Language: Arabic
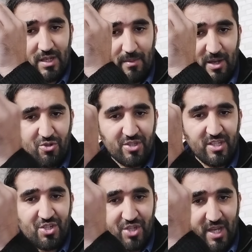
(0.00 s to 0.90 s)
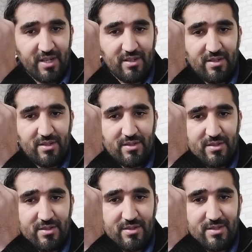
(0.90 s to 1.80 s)
وعشرين شهر
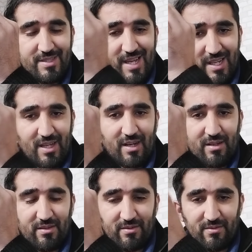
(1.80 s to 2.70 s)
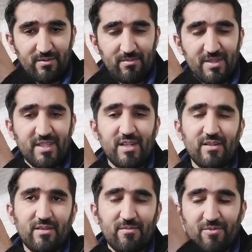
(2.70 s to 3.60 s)
تالية مثلا
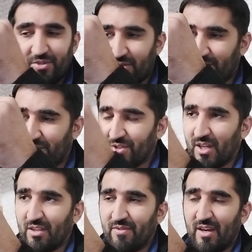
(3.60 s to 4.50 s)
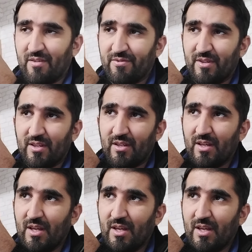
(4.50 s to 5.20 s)
فاش غيدفع في